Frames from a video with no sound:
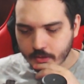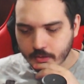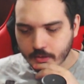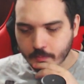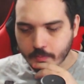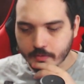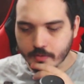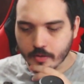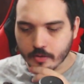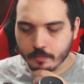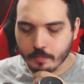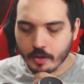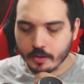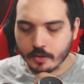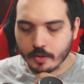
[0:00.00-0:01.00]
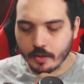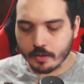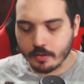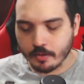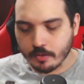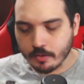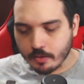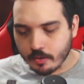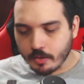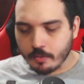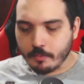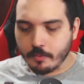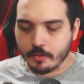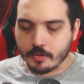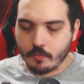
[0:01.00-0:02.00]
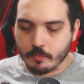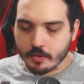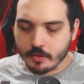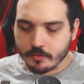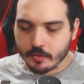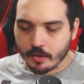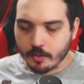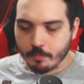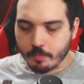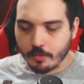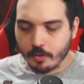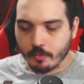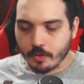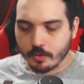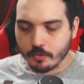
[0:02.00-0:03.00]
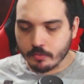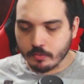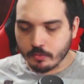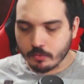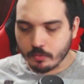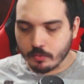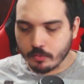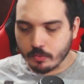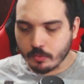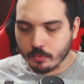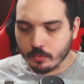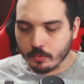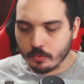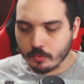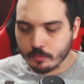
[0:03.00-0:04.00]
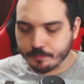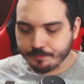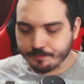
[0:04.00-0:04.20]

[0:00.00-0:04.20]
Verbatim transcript: dá pra selar o super ataque. Bom, então vamos deixar aqui por enquanto o